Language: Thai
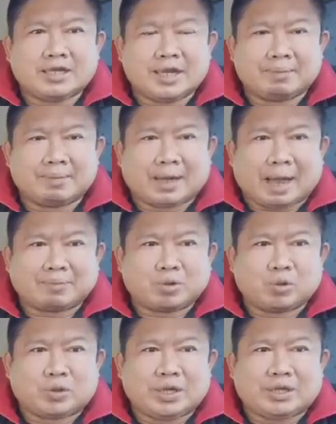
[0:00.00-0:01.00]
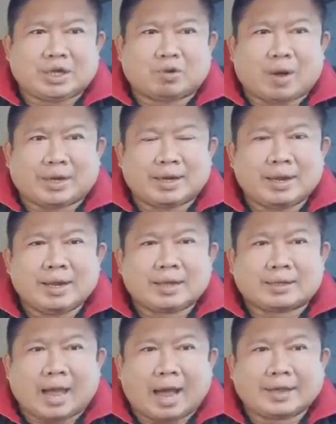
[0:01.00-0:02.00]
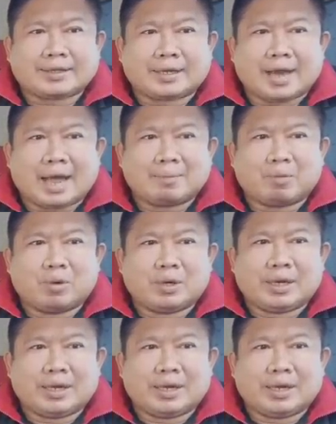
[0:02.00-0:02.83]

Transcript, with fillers: ยิมนะครับอยู่ที่จังหวัดกาญจนบุรี